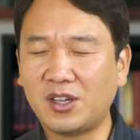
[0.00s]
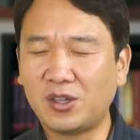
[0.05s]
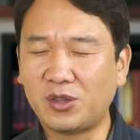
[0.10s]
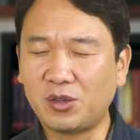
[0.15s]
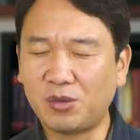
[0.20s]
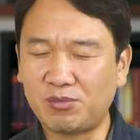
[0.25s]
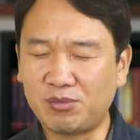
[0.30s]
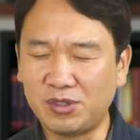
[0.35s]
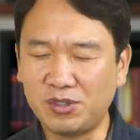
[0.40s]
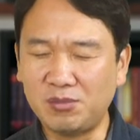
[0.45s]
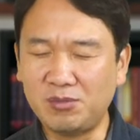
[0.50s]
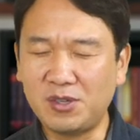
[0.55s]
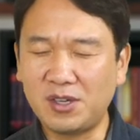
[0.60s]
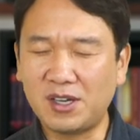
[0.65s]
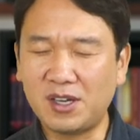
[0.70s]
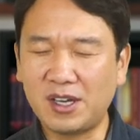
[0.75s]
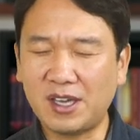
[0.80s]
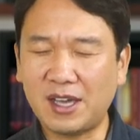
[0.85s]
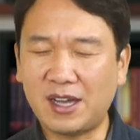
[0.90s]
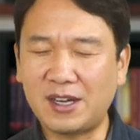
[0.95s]
또
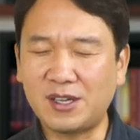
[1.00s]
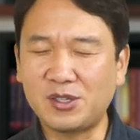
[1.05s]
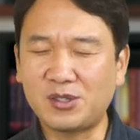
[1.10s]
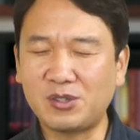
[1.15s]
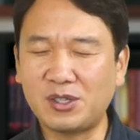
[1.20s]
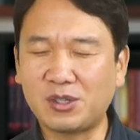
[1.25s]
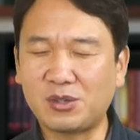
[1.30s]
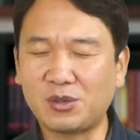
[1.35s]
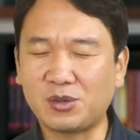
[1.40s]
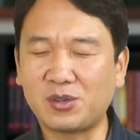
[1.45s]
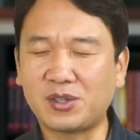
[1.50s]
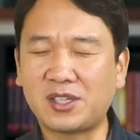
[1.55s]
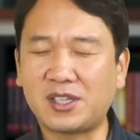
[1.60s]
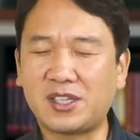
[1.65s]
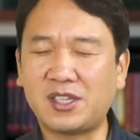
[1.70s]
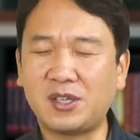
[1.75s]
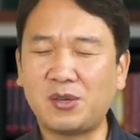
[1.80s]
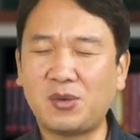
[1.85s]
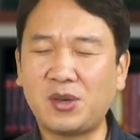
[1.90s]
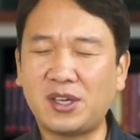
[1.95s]
분명하게 알 수 있도록
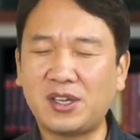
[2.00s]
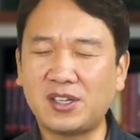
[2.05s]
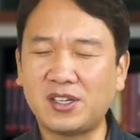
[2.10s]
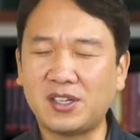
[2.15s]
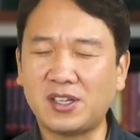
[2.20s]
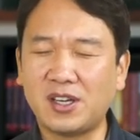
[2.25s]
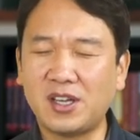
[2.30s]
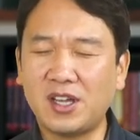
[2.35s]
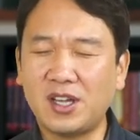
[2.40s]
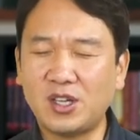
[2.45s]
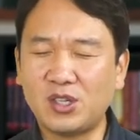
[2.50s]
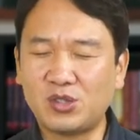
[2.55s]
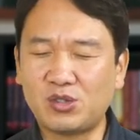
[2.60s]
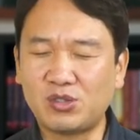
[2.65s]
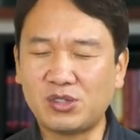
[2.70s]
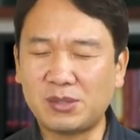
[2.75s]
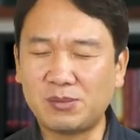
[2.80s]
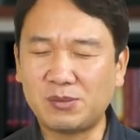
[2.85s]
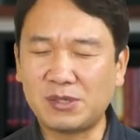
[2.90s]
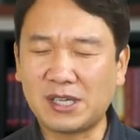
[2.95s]
기회를
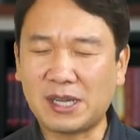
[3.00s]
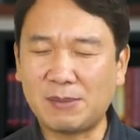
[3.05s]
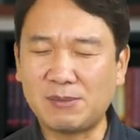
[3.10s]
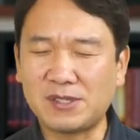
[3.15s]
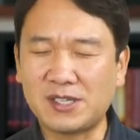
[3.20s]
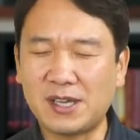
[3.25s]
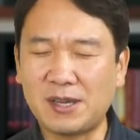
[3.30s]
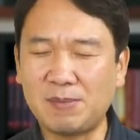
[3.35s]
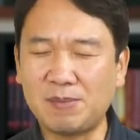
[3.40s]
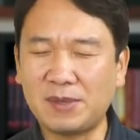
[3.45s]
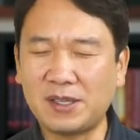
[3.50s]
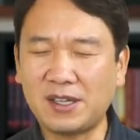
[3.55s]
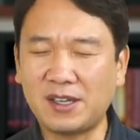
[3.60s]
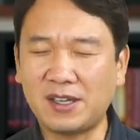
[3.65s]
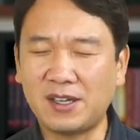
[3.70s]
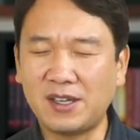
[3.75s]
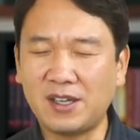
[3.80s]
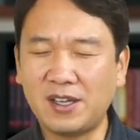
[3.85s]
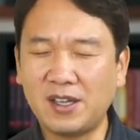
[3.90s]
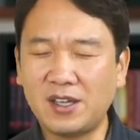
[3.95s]
주심을 감사합니다.